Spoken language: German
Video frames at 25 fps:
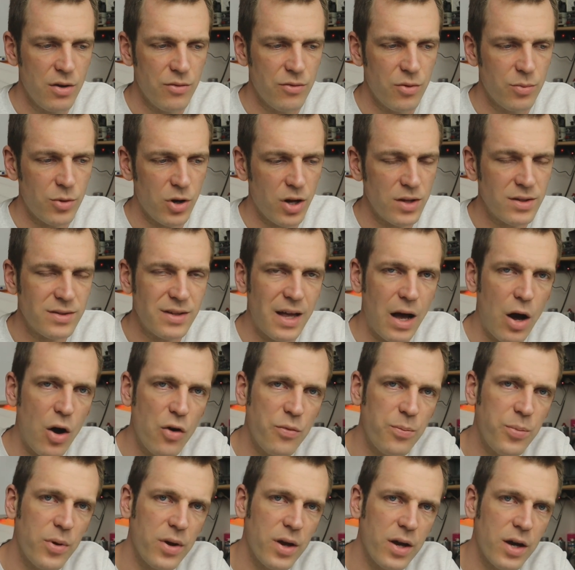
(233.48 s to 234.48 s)
vom ganzen
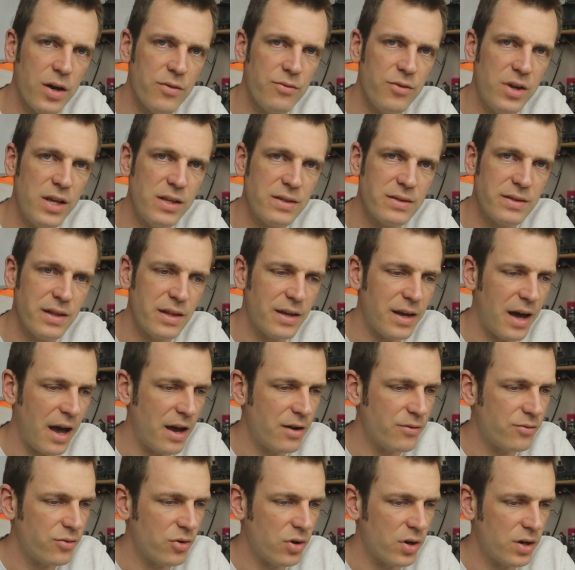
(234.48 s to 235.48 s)
Aufbau her wesentlich
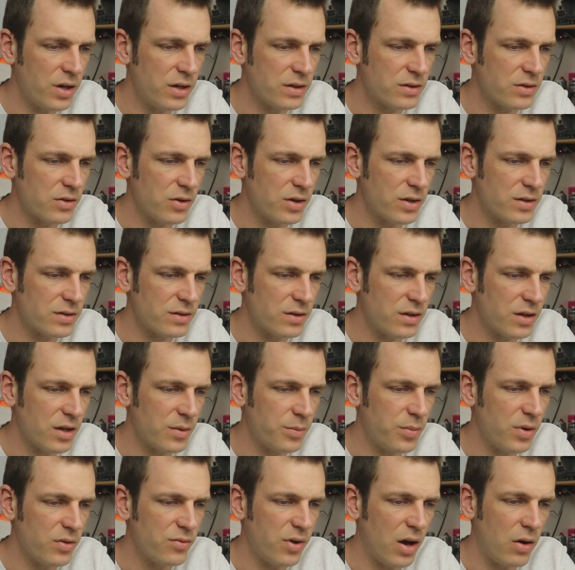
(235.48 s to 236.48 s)
einfacher ist als
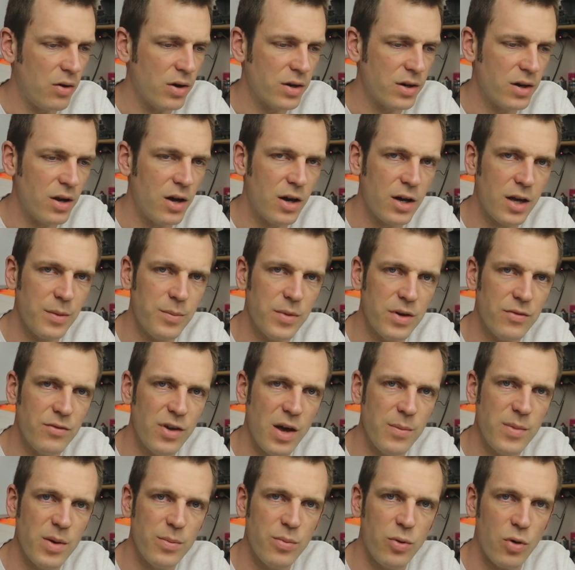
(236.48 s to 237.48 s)
eine PV-Anlage mit
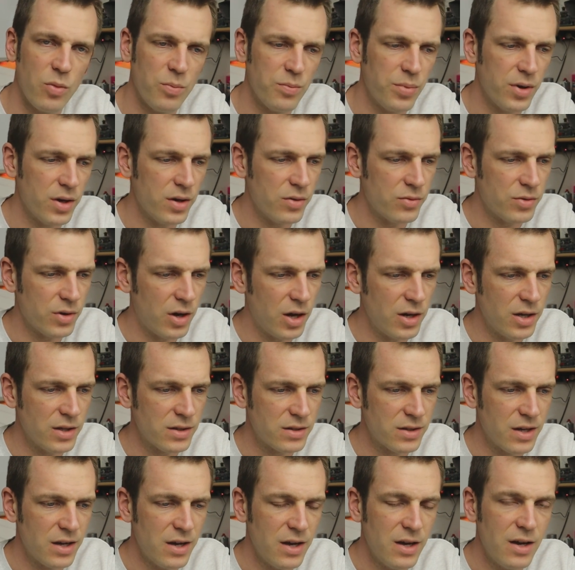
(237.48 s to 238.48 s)
Wärmepumpe und
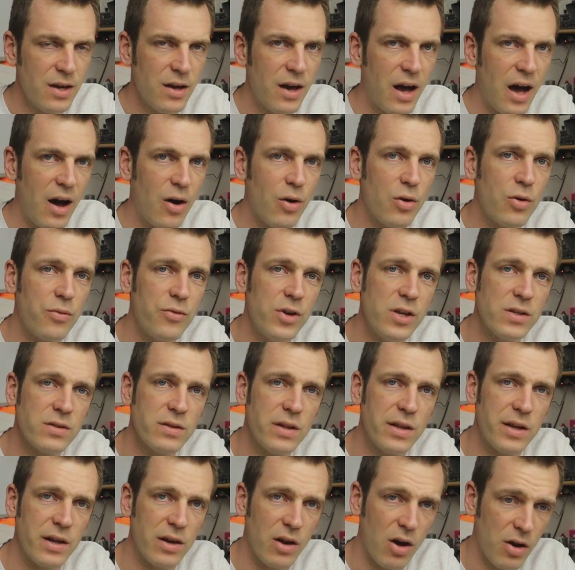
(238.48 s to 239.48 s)
alles. Auch
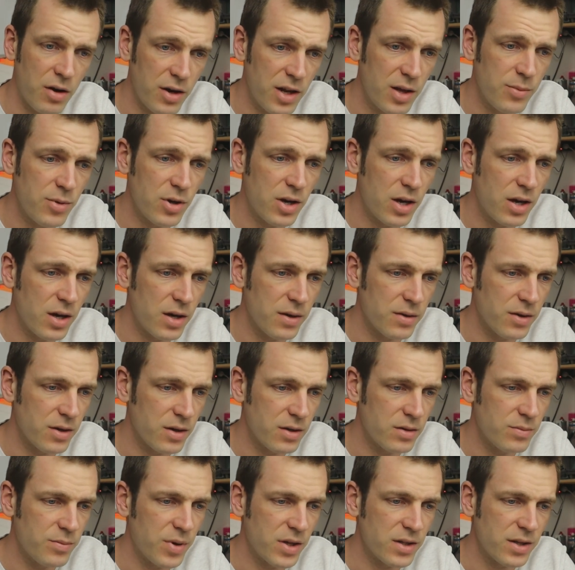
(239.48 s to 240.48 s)
wesentlich langlebiger.
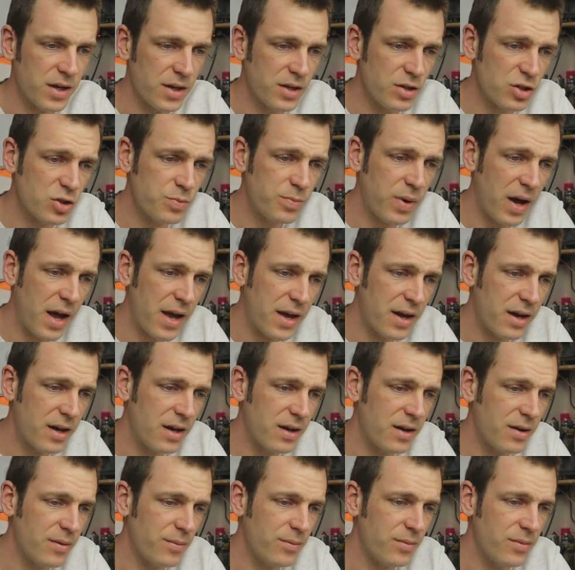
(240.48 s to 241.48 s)
Ja, ein
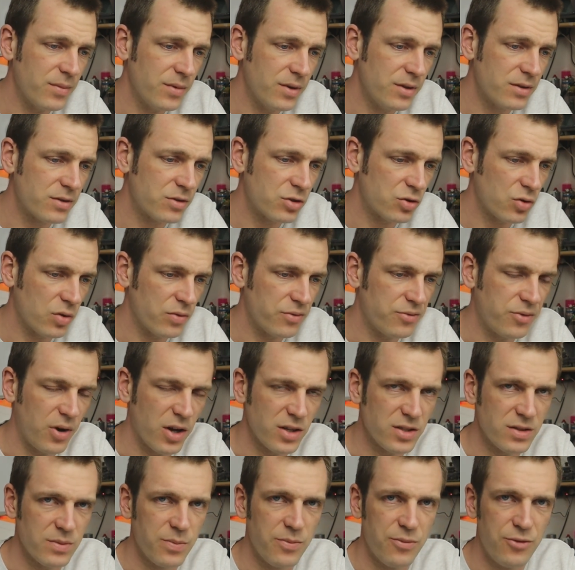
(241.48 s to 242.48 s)
Batteriespeicher ist schon
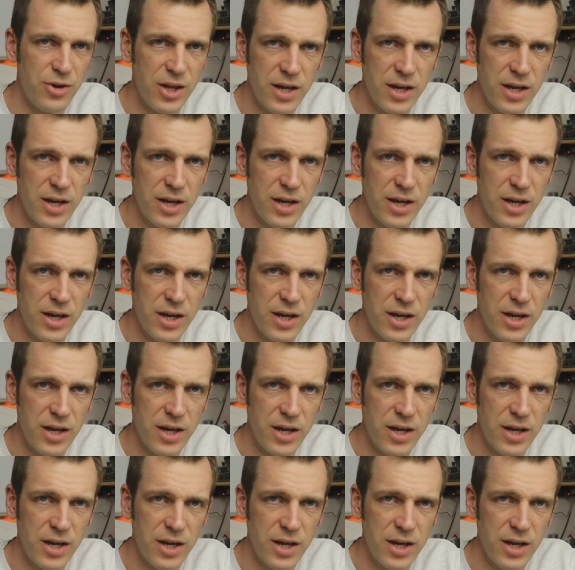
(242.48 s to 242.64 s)
fast